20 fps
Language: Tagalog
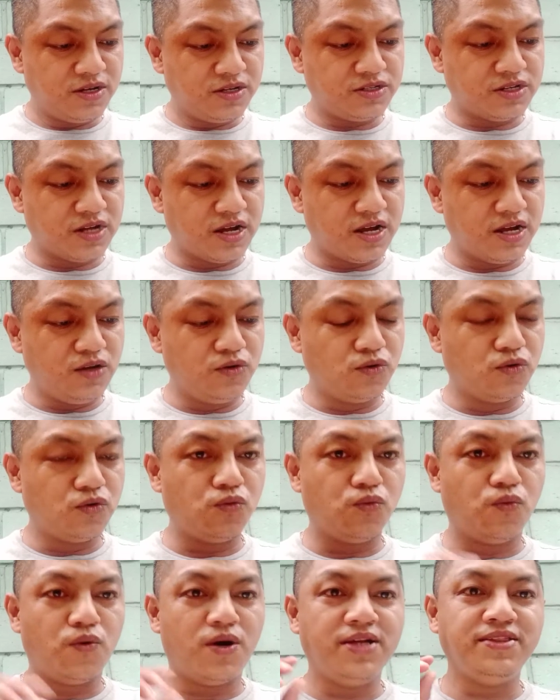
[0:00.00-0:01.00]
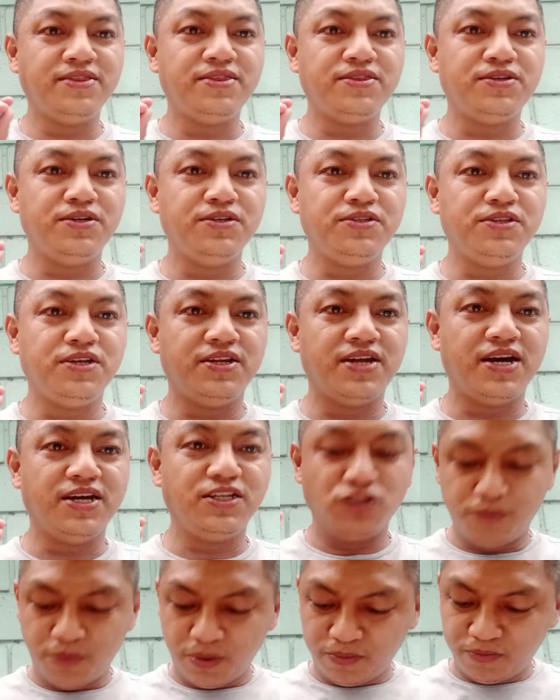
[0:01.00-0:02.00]
sa Luke
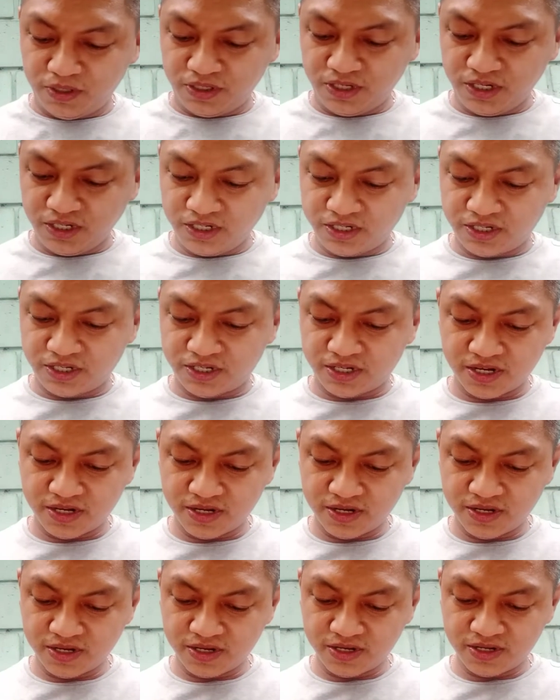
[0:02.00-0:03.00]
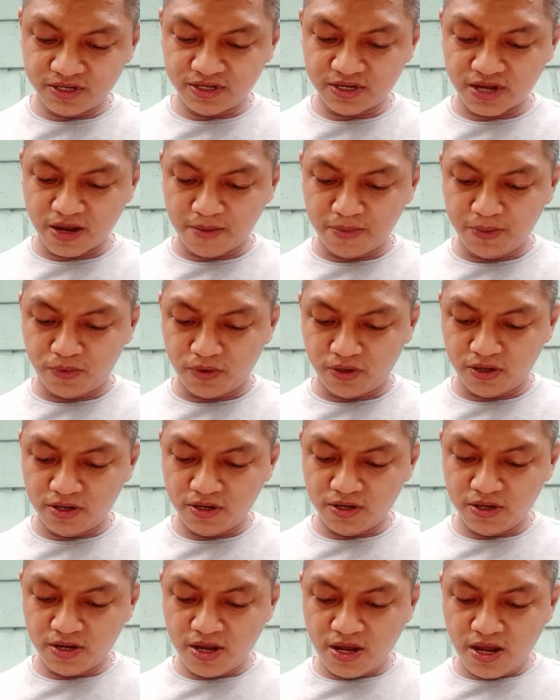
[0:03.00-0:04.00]
1:39 to 56, sabi po
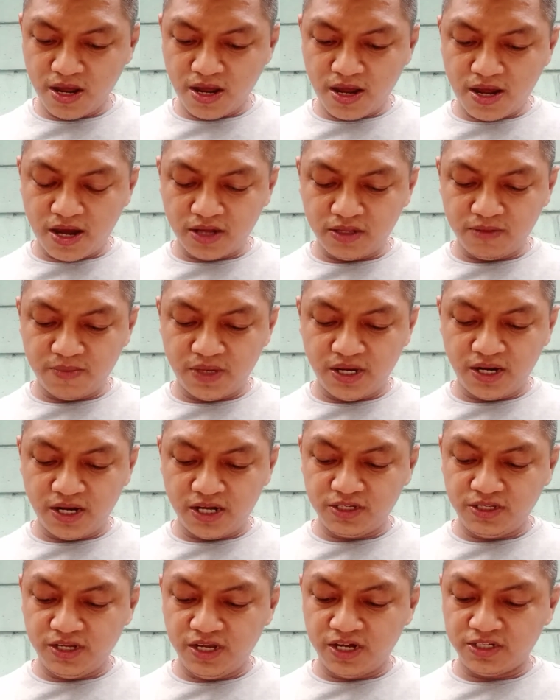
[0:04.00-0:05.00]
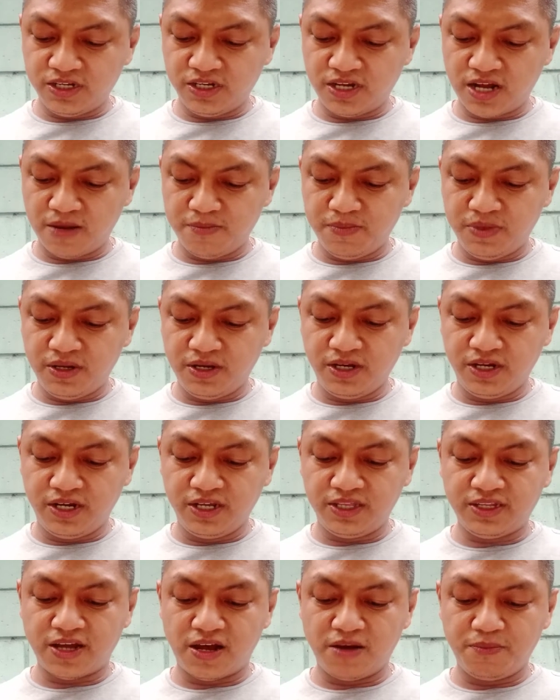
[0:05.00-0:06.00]
at malakas niyang sinabi,
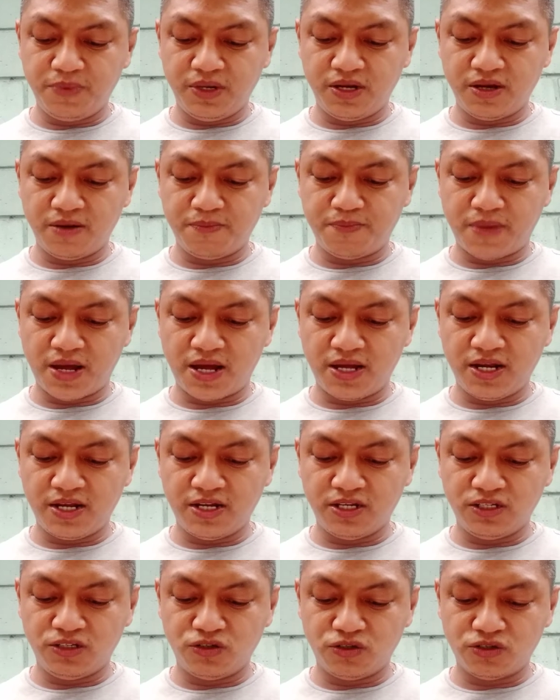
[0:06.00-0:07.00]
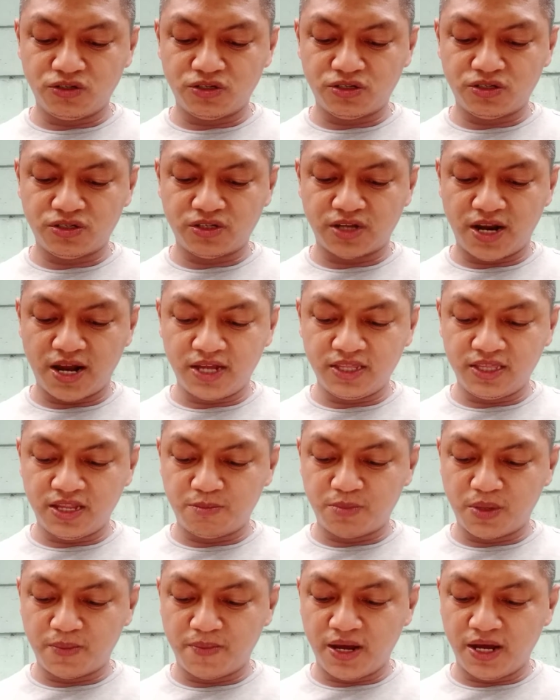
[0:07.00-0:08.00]
higit kang pinagpala ng Diyos sa lahat
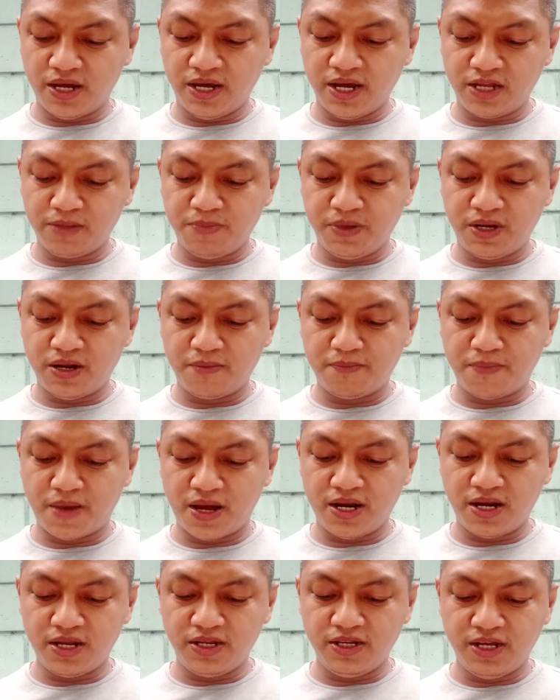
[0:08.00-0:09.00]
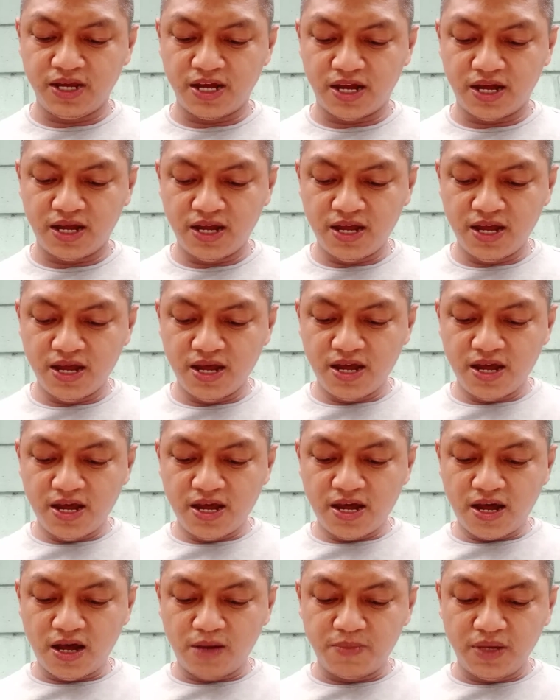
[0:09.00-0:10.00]
ng babae at pinagpala niya
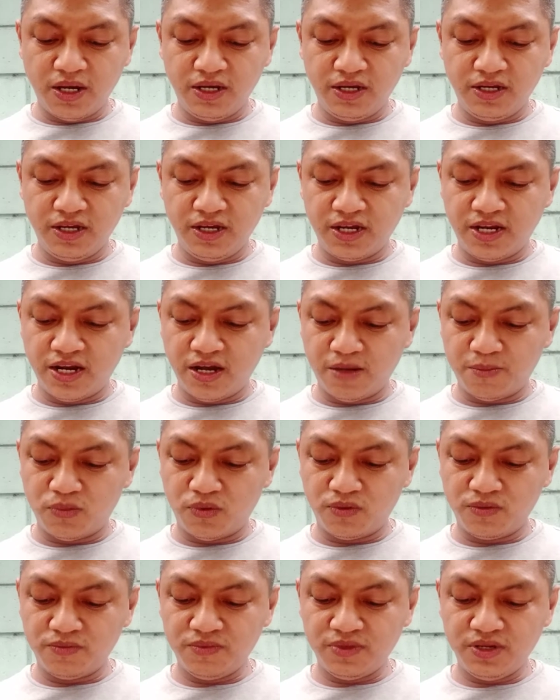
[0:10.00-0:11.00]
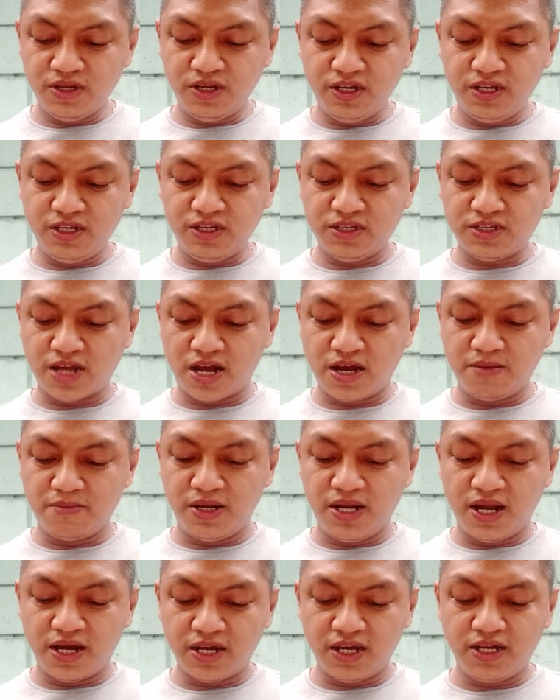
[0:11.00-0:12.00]
ang magiging anak mo. Isang
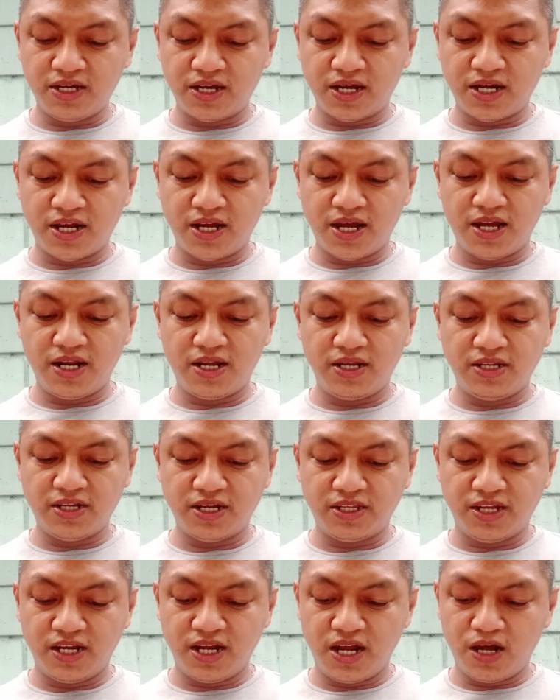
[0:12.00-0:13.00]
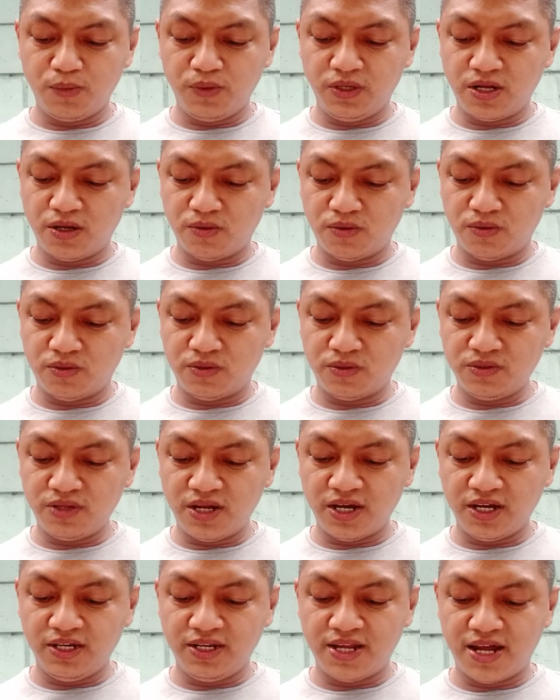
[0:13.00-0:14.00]
malaking karangalan na dalawin ako
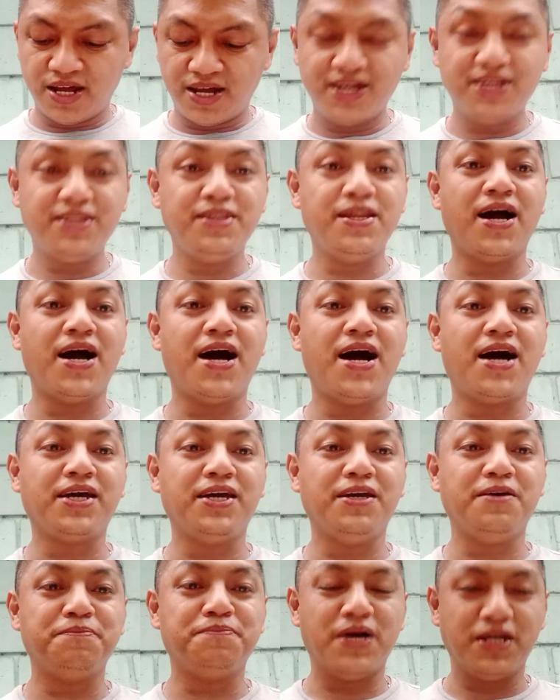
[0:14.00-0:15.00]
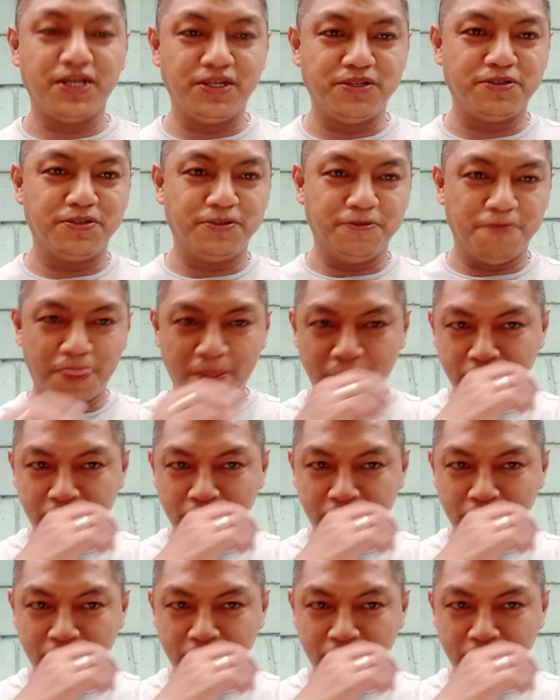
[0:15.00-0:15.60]
ng ina ng aking Panginoon.